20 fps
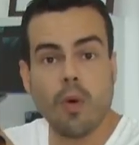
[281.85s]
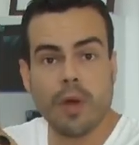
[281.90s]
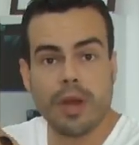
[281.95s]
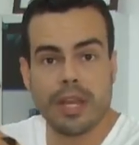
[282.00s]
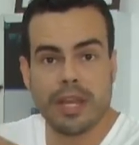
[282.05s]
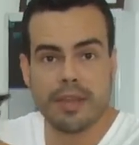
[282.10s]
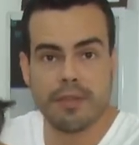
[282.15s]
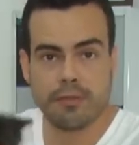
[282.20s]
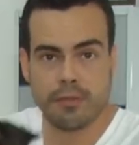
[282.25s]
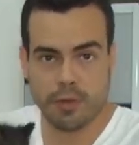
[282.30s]

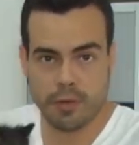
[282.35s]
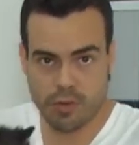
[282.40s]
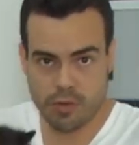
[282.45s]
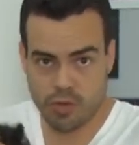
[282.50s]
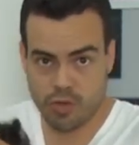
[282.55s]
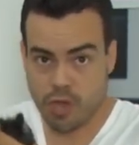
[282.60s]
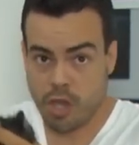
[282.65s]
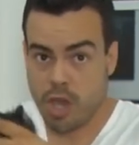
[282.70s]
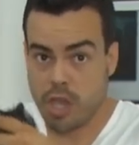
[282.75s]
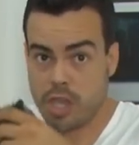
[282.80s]

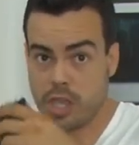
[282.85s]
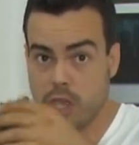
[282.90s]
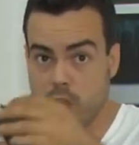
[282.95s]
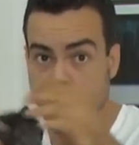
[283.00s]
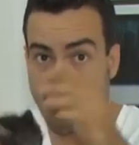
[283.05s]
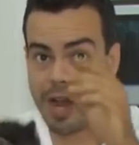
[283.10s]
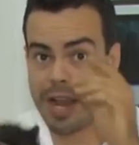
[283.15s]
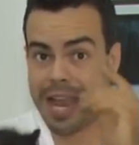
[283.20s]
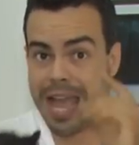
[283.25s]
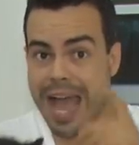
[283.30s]
onívoros. E
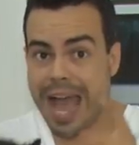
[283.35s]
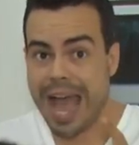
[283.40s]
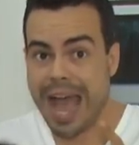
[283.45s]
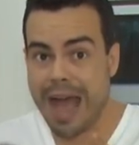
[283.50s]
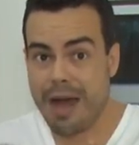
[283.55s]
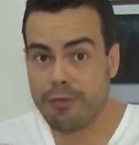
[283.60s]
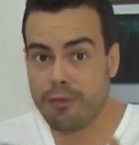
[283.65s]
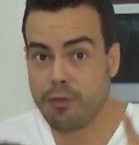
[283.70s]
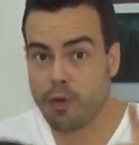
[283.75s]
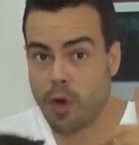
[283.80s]
olha
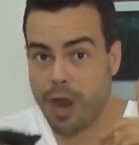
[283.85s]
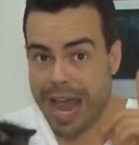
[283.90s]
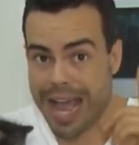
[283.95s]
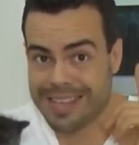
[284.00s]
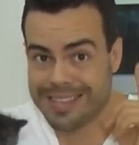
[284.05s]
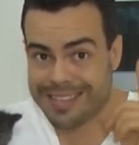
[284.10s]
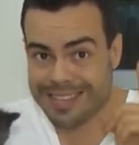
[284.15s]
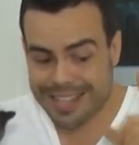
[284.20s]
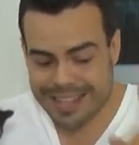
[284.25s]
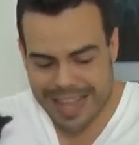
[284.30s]
a
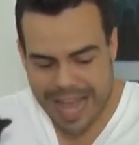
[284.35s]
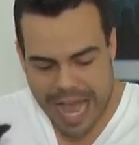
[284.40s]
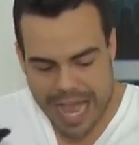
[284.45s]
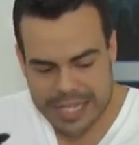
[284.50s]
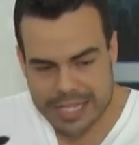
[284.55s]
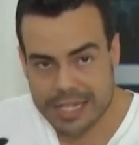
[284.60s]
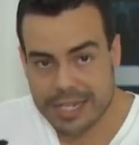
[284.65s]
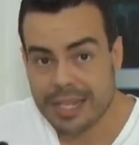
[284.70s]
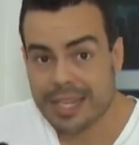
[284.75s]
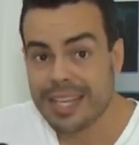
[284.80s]

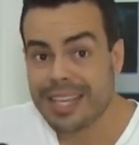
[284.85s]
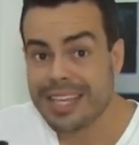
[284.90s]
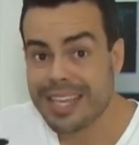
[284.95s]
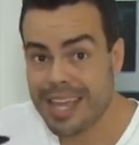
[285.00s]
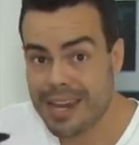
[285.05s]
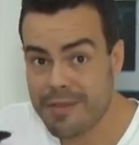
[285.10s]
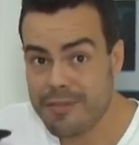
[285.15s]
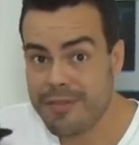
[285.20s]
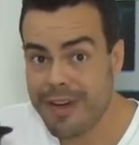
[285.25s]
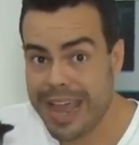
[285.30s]
voracidade que
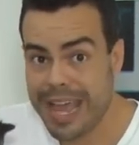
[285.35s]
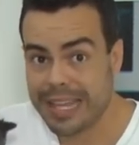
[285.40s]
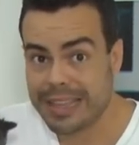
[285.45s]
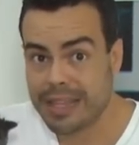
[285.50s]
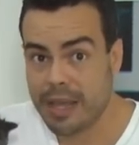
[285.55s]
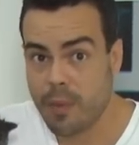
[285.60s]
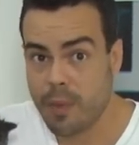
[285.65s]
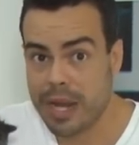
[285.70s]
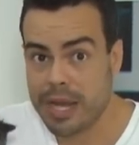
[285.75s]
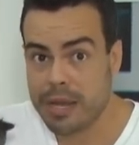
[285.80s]
ele vai até o